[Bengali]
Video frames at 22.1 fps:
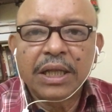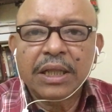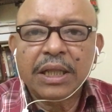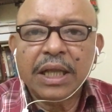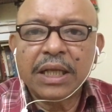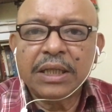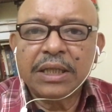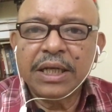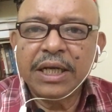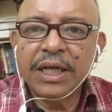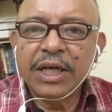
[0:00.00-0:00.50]

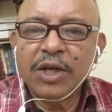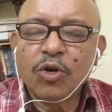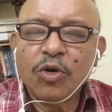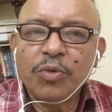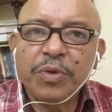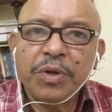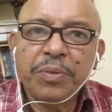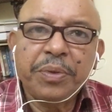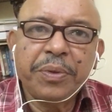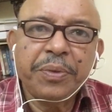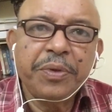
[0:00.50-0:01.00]
তাতে
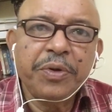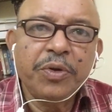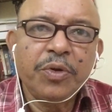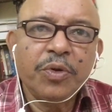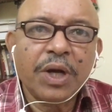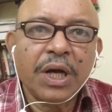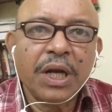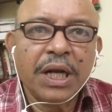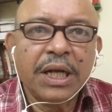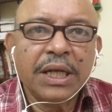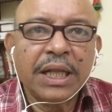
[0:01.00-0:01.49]
এরকমের বিভিন্ন
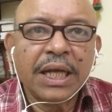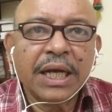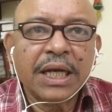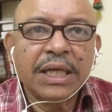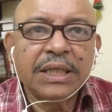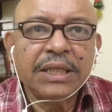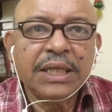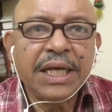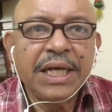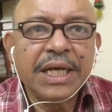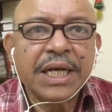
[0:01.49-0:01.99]
কালার দেখা
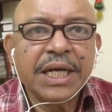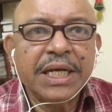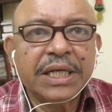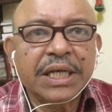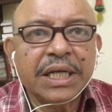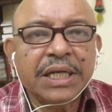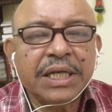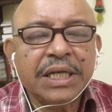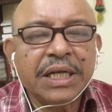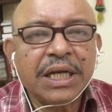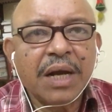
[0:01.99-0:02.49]
যায় এইটা
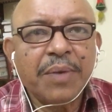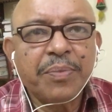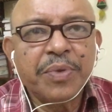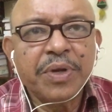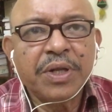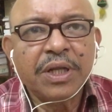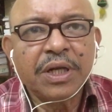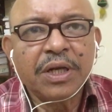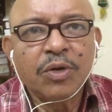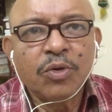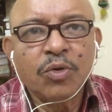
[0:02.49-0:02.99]
নিয়ে
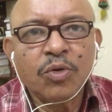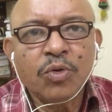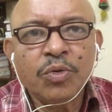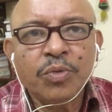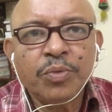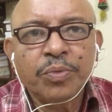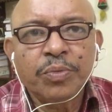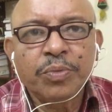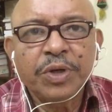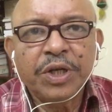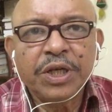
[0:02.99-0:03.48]
আপনাদের কোনো
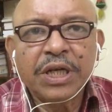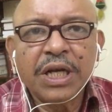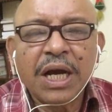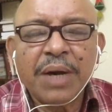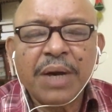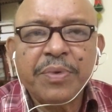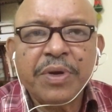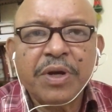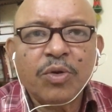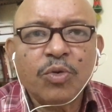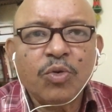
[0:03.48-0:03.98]
এটা
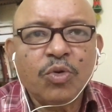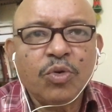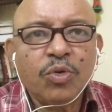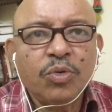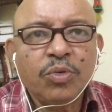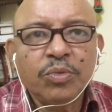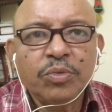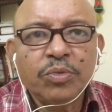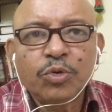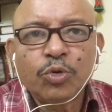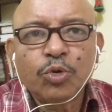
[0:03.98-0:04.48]
আপনার কোনো
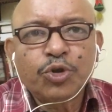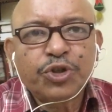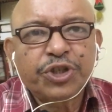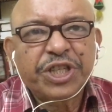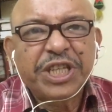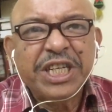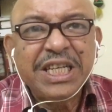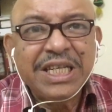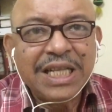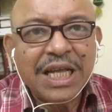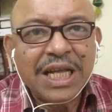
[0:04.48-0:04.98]

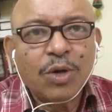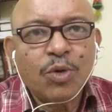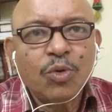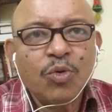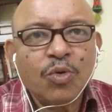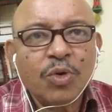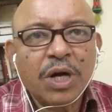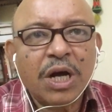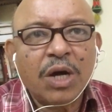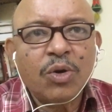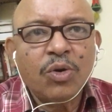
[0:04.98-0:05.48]
দুশ্চিন্তার
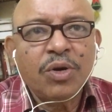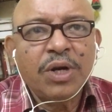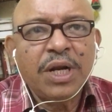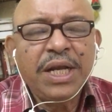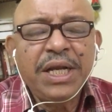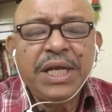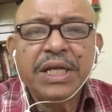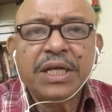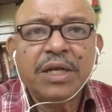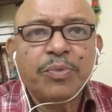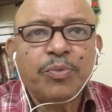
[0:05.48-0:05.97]
কোনো কারণ নাই
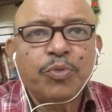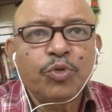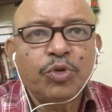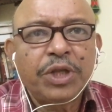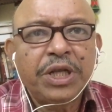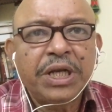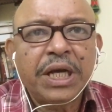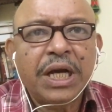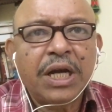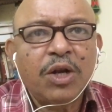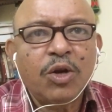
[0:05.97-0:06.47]
এটা
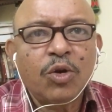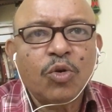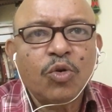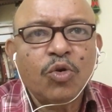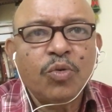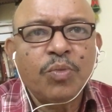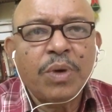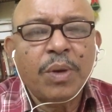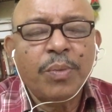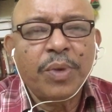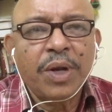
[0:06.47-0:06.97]
প্রতিকারের কোনো
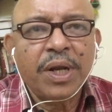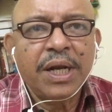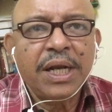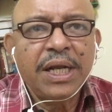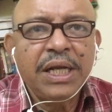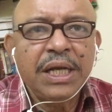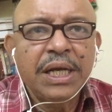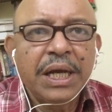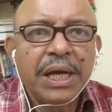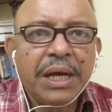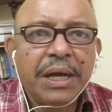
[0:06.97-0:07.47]
মামলা নাই
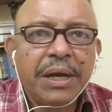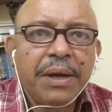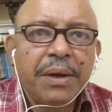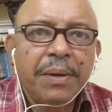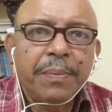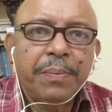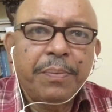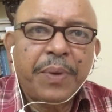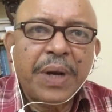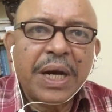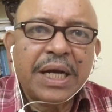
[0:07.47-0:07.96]

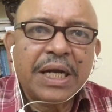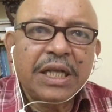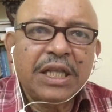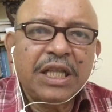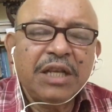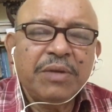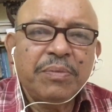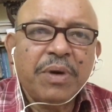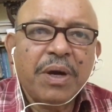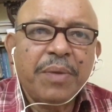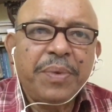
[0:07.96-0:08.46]

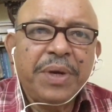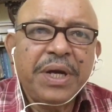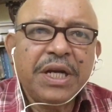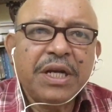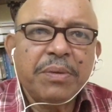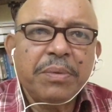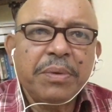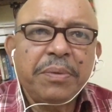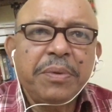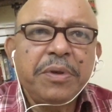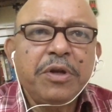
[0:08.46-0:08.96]
প্রাকৃতিকভাবে
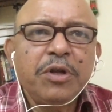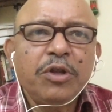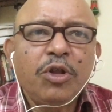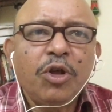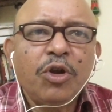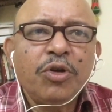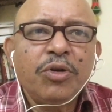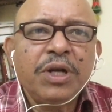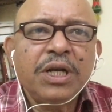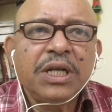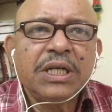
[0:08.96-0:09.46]
এটা বিভিন্ন
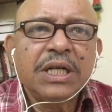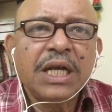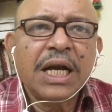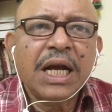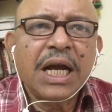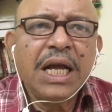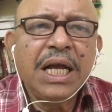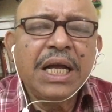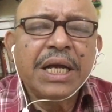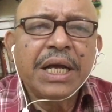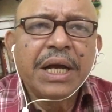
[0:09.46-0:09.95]
ধরনের
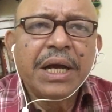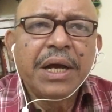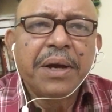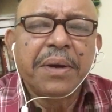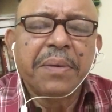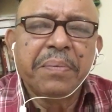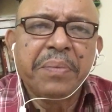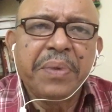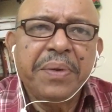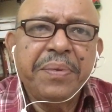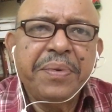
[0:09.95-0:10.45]
জায়গায়
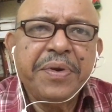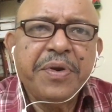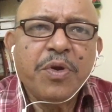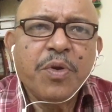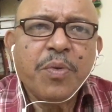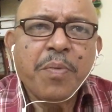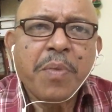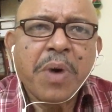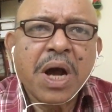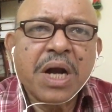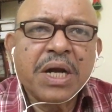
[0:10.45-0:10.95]
বিভিন্ন
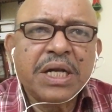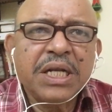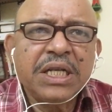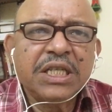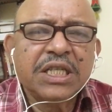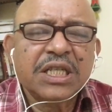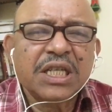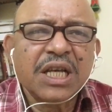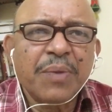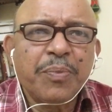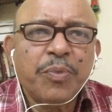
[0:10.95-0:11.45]
মাটির
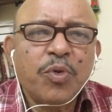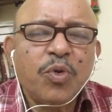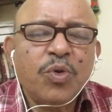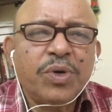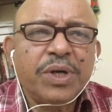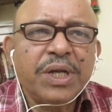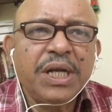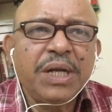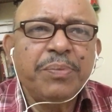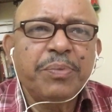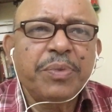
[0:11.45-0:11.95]

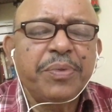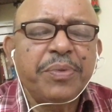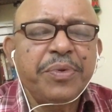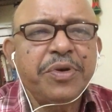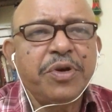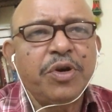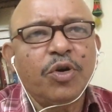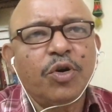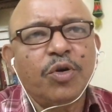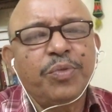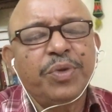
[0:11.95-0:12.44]
সাপোর্টে বিভিন্ন
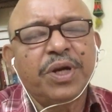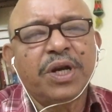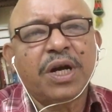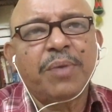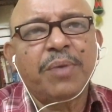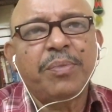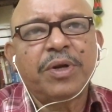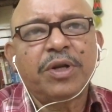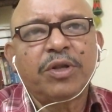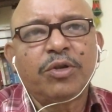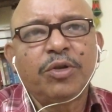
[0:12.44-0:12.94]
রকমের
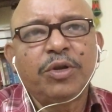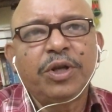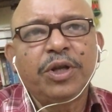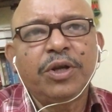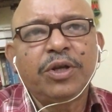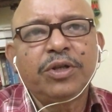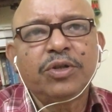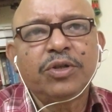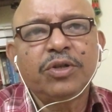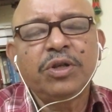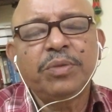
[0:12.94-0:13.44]
খাবার তৈরি
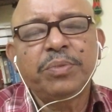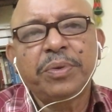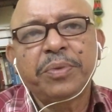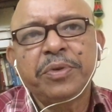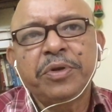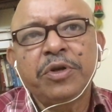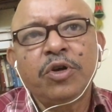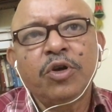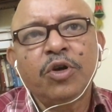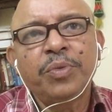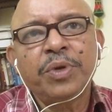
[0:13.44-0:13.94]
হওয়ার জন্য
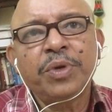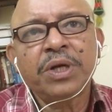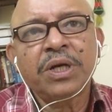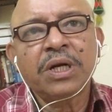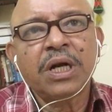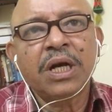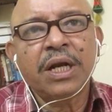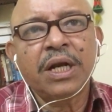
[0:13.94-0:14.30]
বিভিন্ন রকমের